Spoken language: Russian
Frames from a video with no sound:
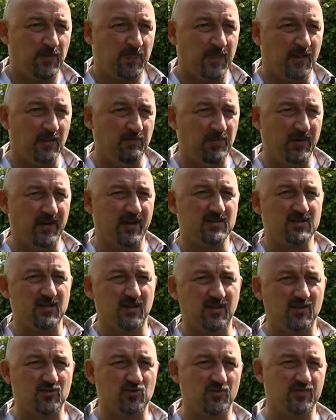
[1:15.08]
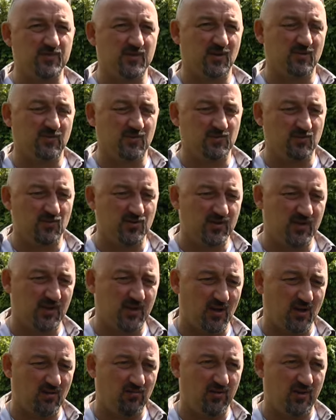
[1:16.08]
и переоценка собственных возможностей
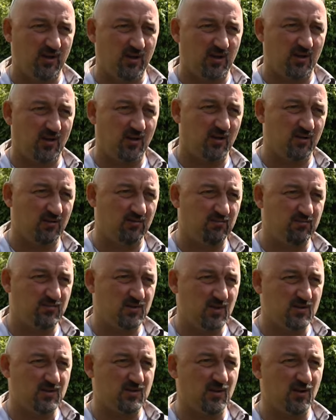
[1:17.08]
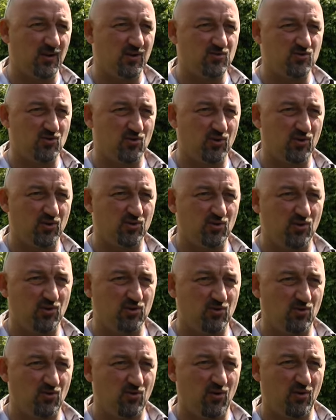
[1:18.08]
как водителя. Здесь налицо и то, и
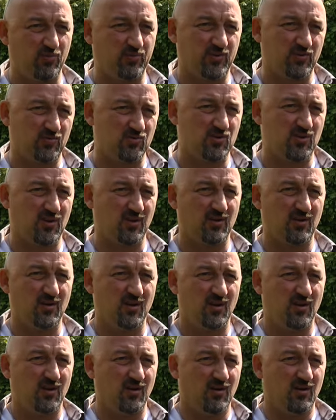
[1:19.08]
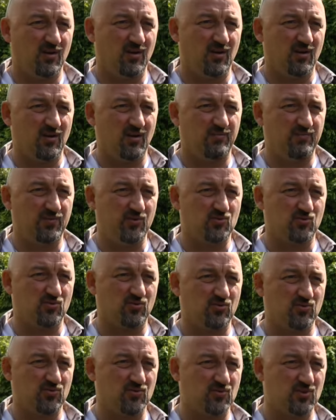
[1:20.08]
другое, потому что э, пишут
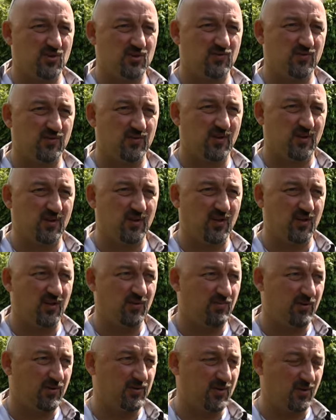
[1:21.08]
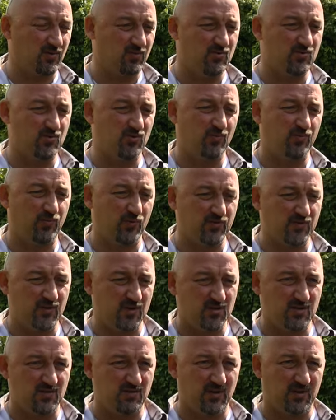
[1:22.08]
сейчас в интернете про тормозной путь
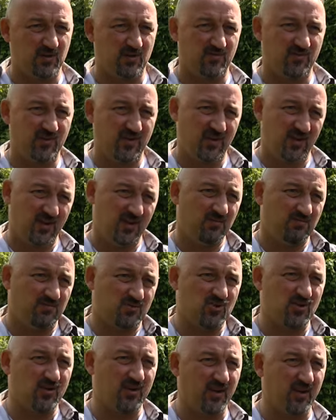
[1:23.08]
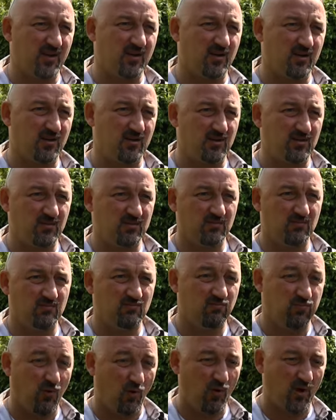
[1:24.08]
70 метров. Машина ехала
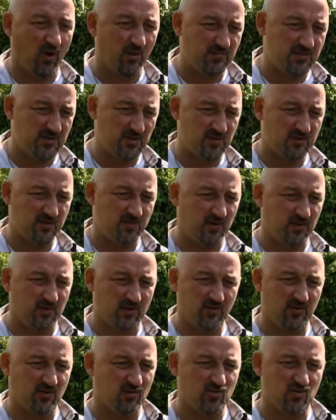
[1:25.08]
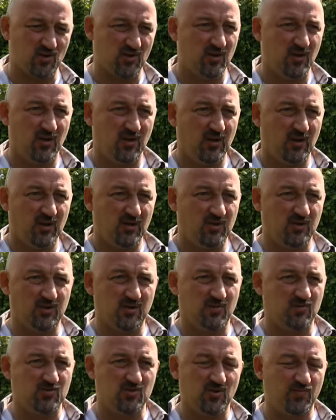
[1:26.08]
боком 70 метров. Это же не
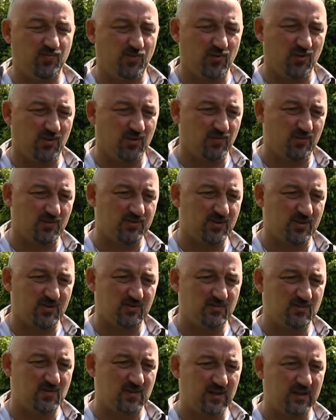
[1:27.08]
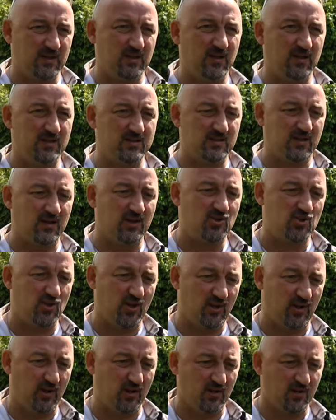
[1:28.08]
тормозной путь, это просто следы от
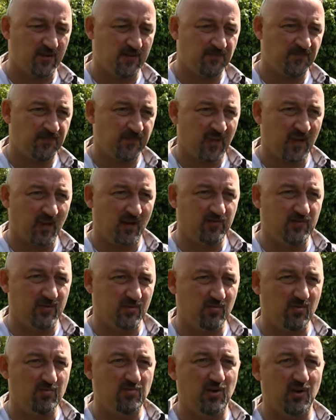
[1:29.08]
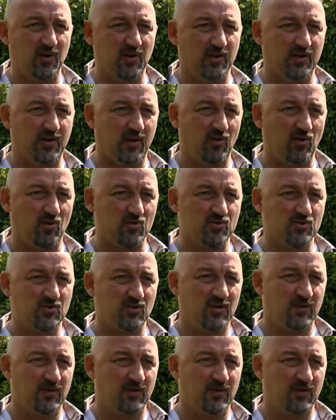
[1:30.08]
скольжения автомобиля и колес